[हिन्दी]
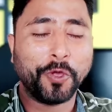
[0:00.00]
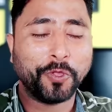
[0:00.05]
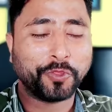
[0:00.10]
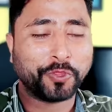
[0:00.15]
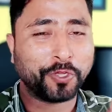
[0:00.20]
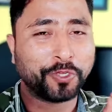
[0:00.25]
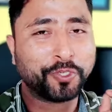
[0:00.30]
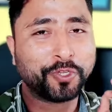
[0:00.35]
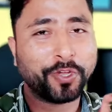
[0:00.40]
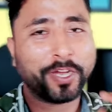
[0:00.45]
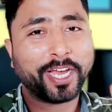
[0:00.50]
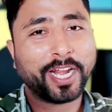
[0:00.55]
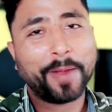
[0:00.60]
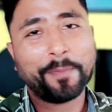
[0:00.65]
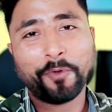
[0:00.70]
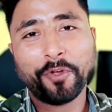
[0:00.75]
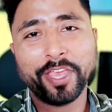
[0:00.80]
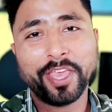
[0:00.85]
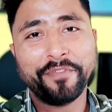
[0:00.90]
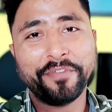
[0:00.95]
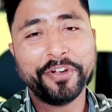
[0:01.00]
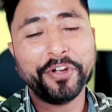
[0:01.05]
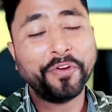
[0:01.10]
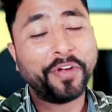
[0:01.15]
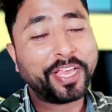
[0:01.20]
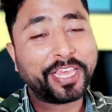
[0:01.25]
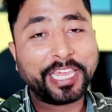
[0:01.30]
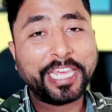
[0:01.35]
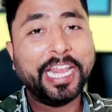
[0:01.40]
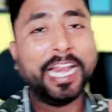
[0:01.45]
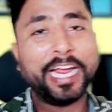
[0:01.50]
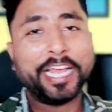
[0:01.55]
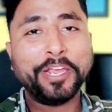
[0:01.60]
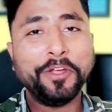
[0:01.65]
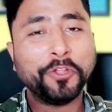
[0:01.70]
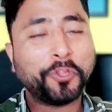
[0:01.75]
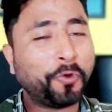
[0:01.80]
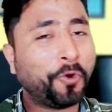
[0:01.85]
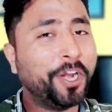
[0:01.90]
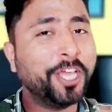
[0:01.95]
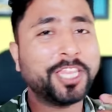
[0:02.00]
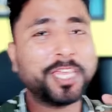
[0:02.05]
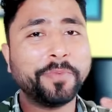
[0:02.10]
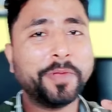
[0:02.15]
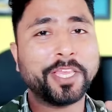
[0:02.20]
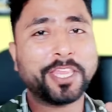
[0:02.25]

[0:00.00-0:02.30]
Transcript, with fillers: दोस्तों अगर आपको ये वीडियो अच्छी लगी हो थोड़ी सी भी